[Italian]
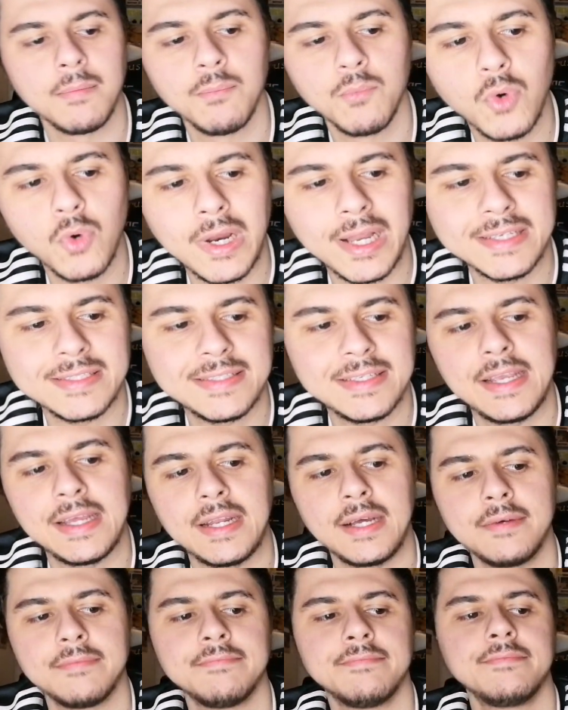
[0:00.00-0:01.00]

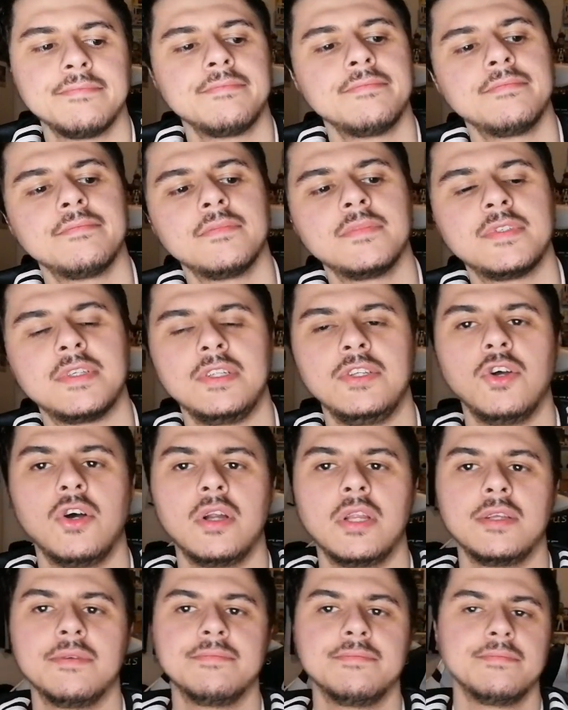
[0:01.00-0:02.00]
Buonasera,
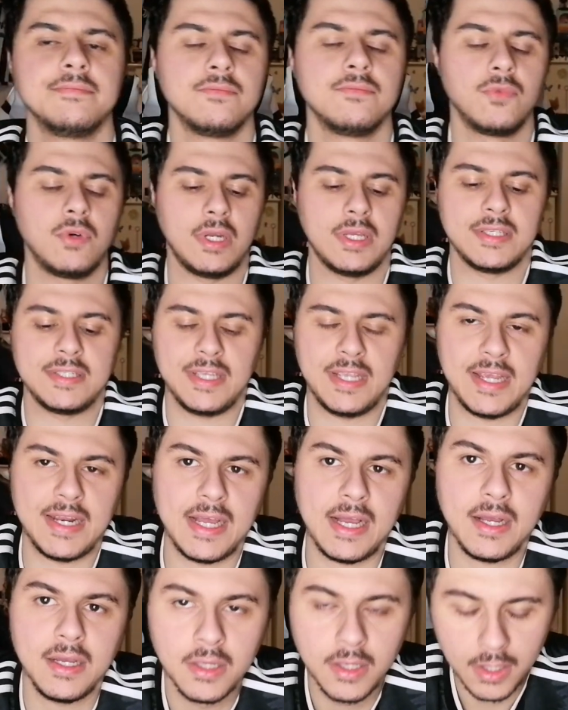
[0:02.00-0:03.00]
signori,
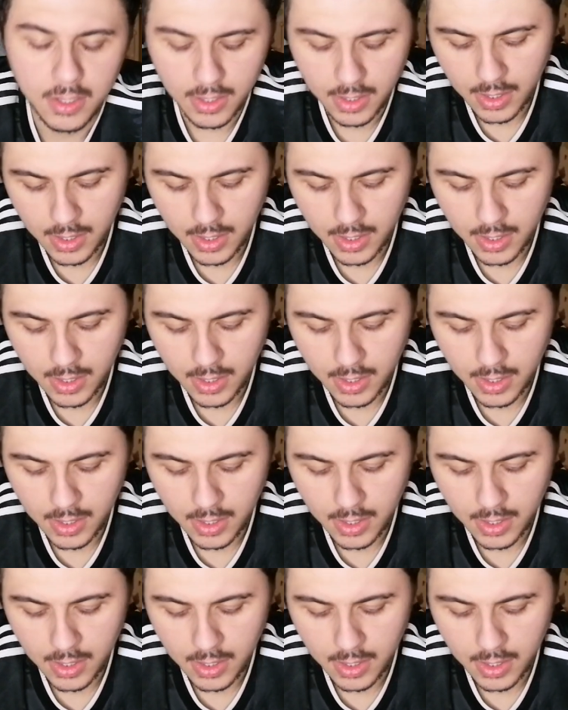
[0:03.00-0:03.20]
buonasera